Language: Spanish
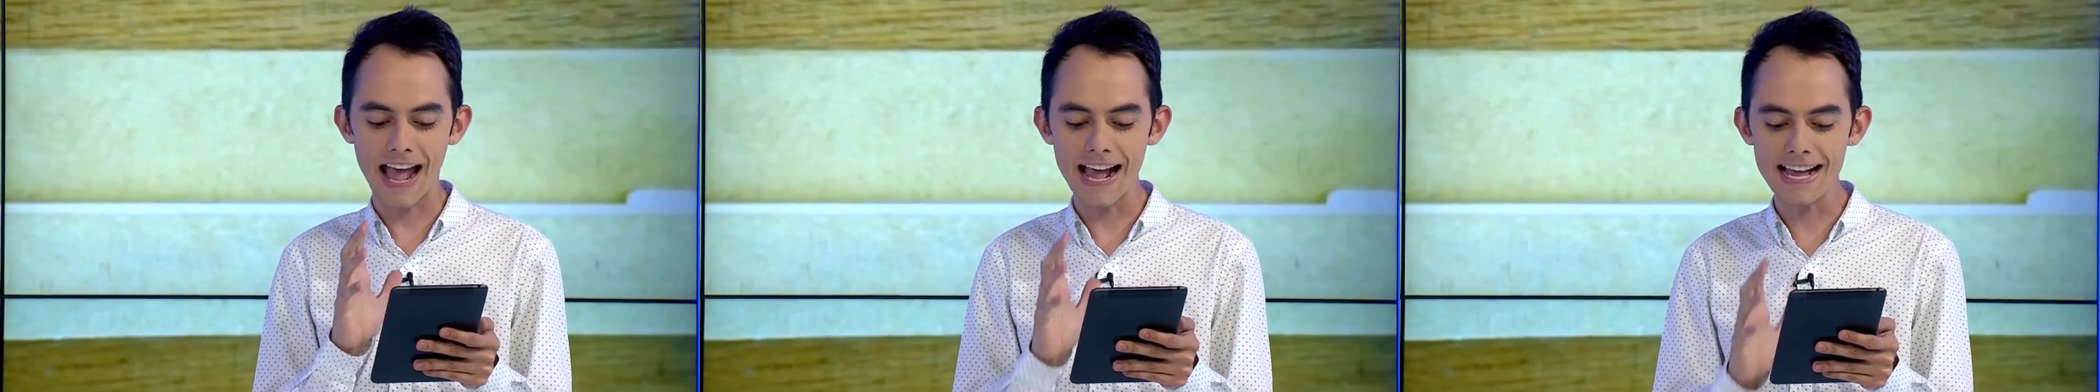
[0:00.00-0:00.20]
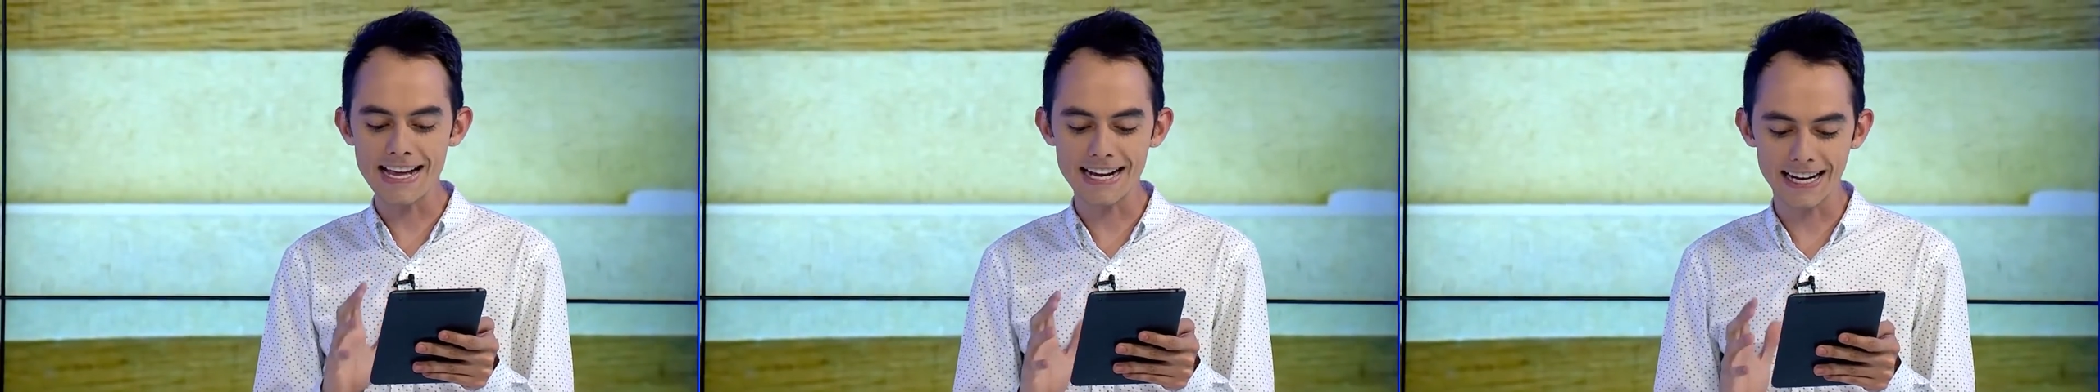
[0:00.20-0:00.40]

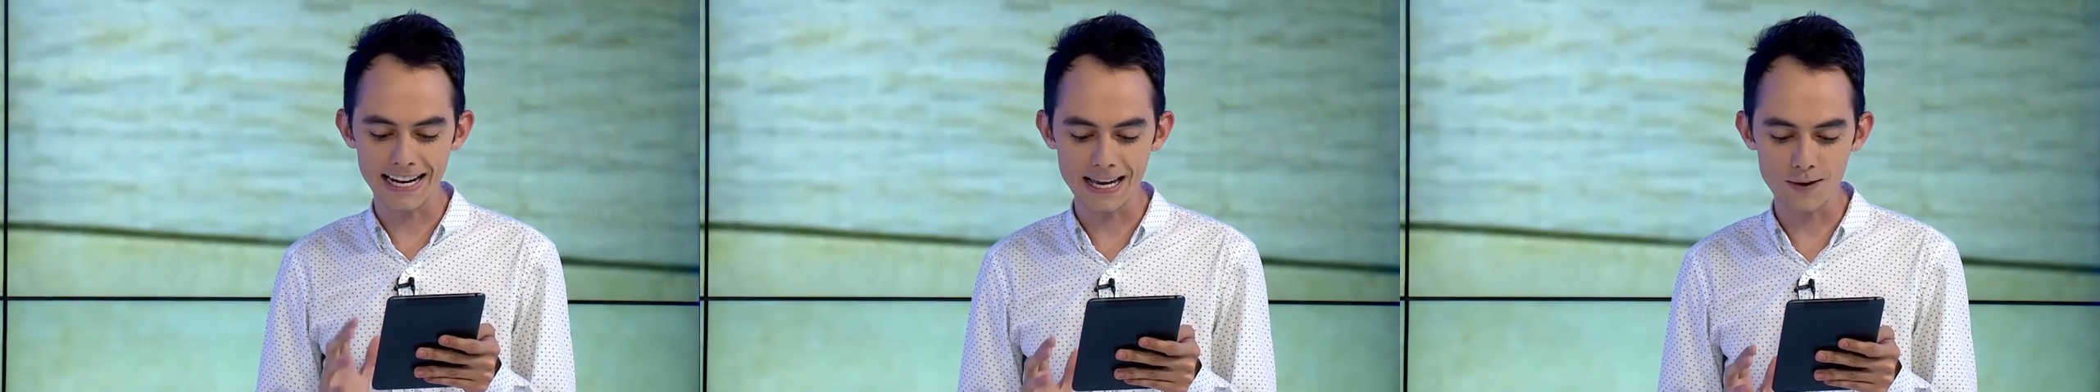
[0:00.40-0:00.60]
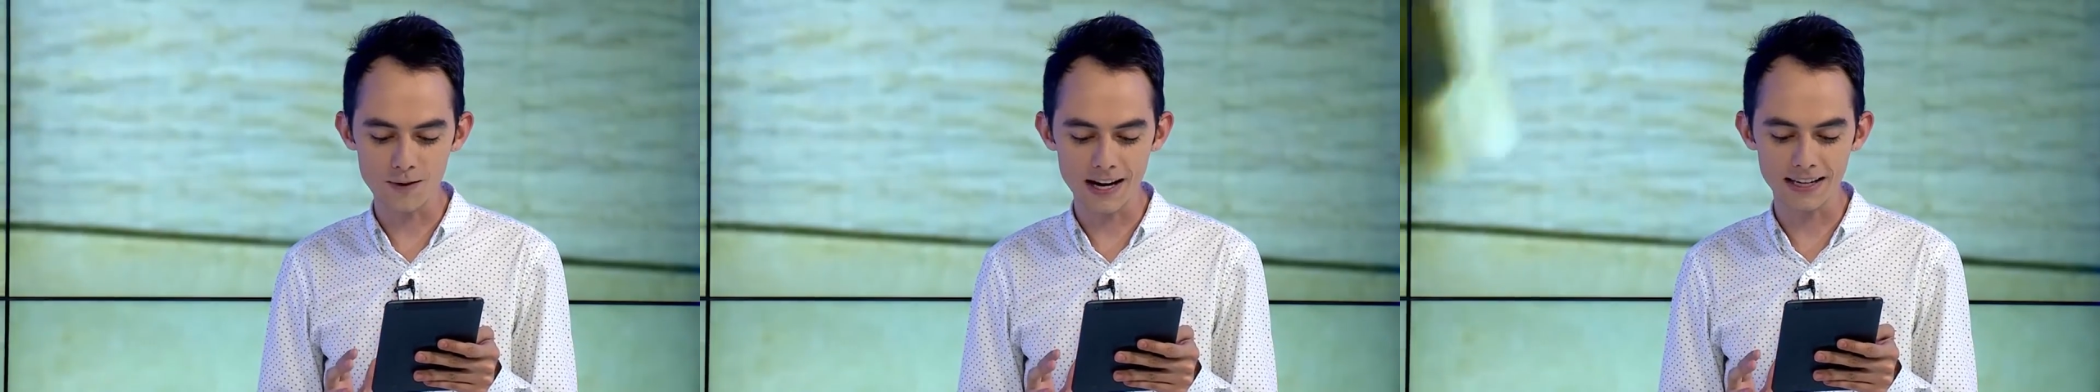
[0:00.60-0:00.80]
e
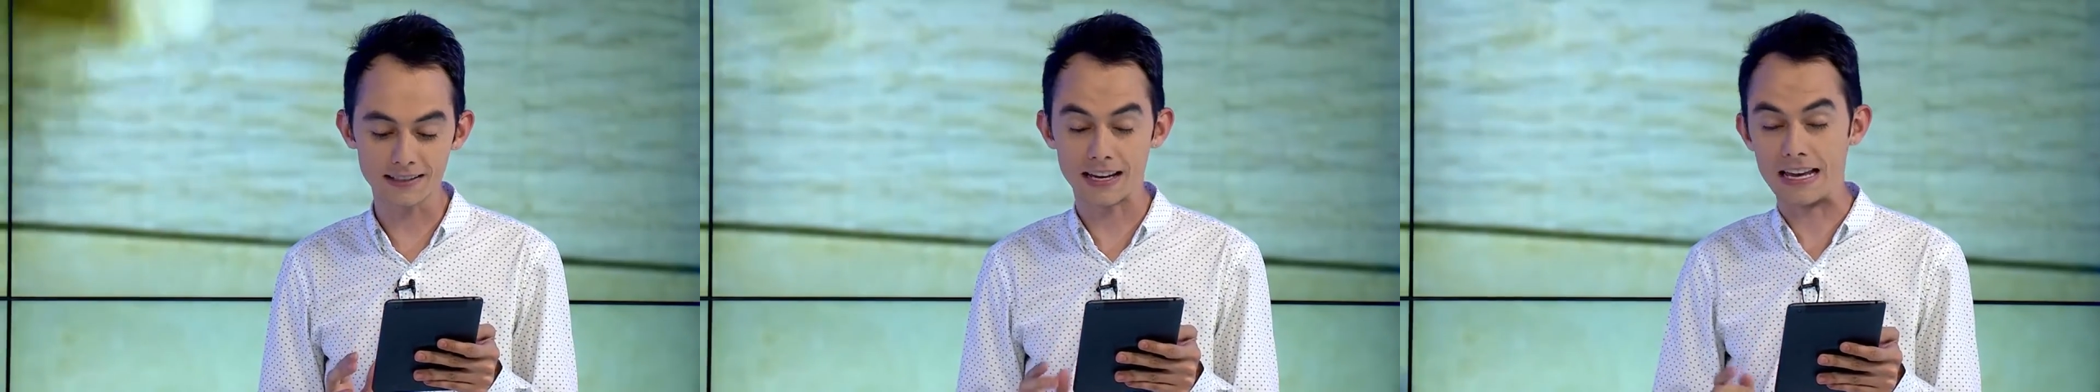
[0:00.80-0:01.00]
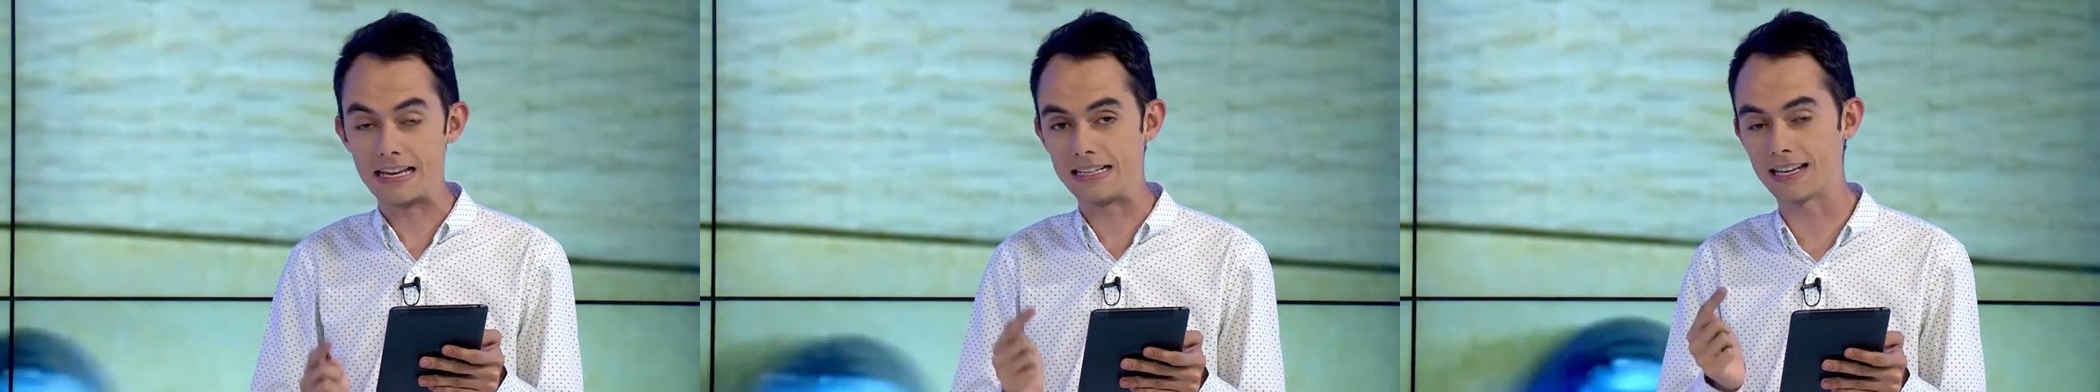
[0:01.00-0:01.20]

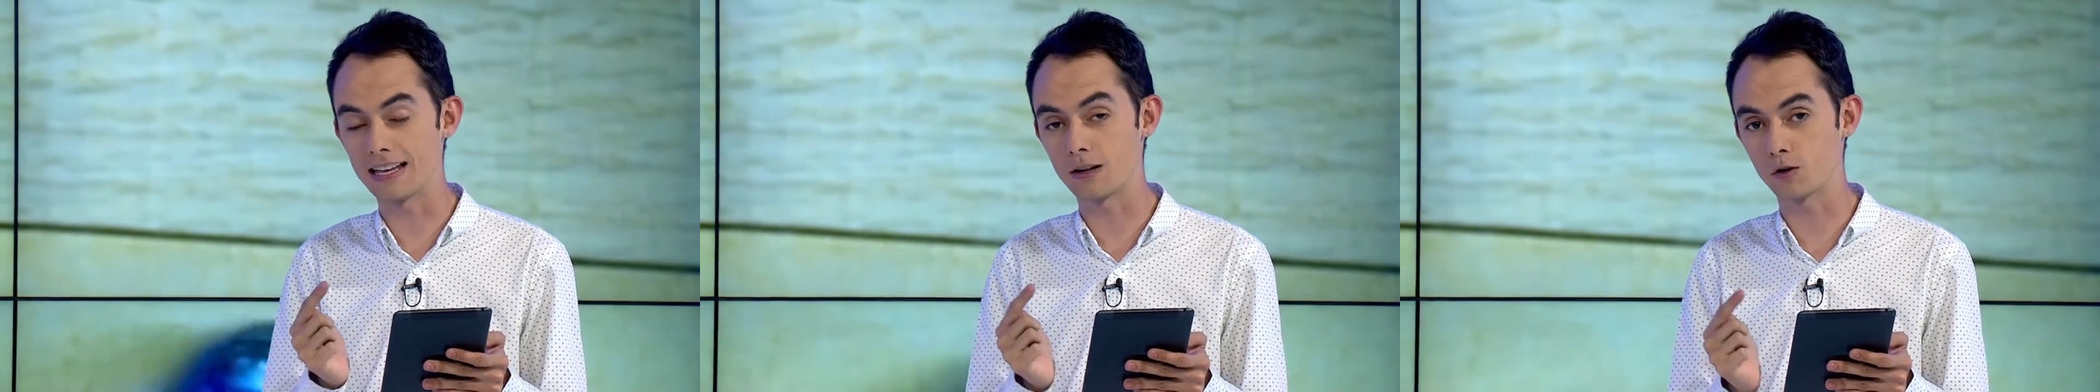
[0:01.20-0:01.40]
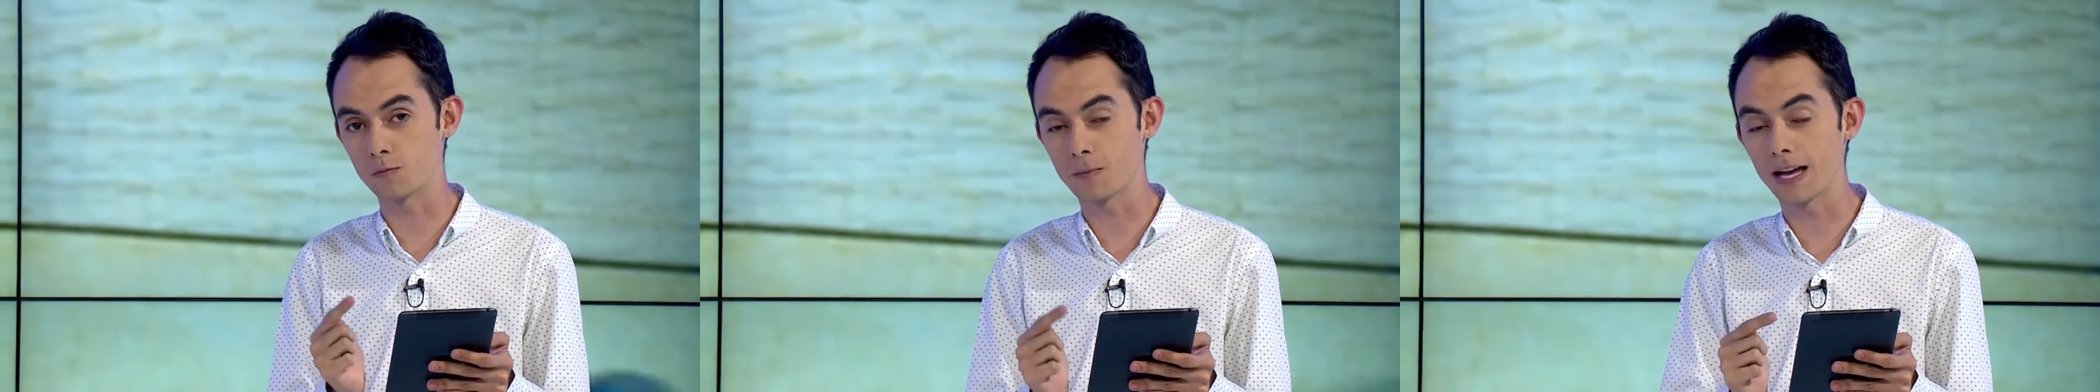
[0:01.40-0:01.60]
increíbles y de
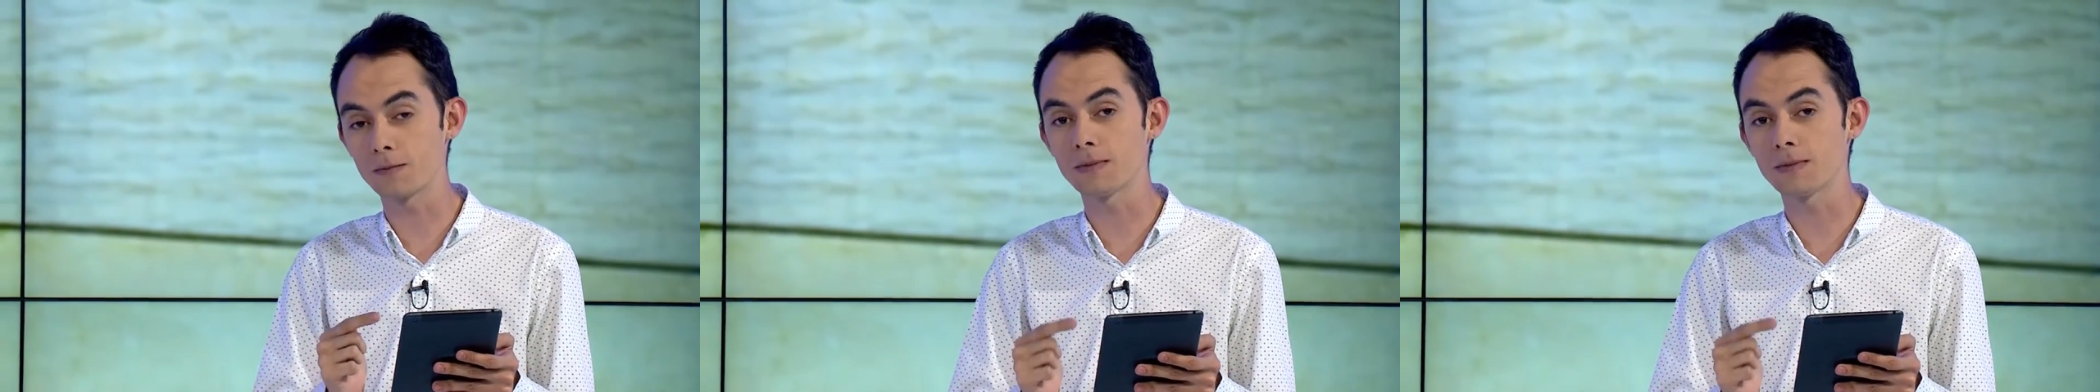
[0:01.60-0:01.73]
los más